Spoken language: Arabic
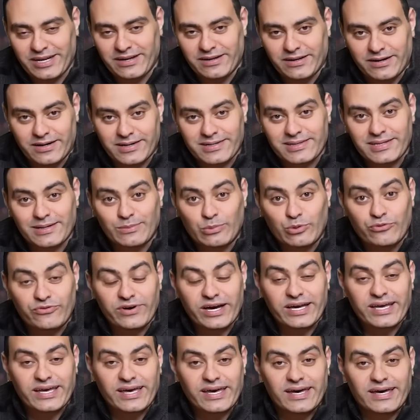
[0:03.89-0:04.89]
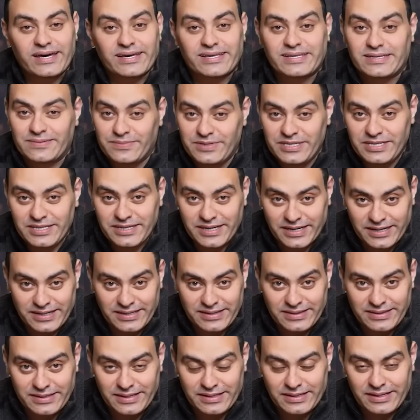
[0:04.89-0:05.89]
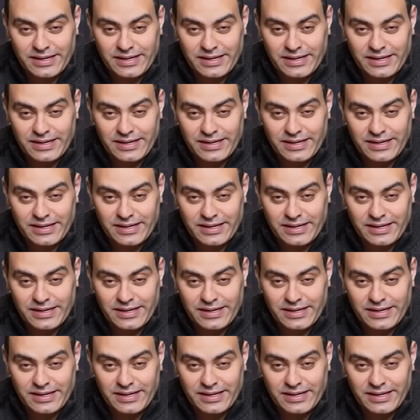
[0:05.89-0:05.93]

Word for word: النهارده مفاجاه كبيره جدا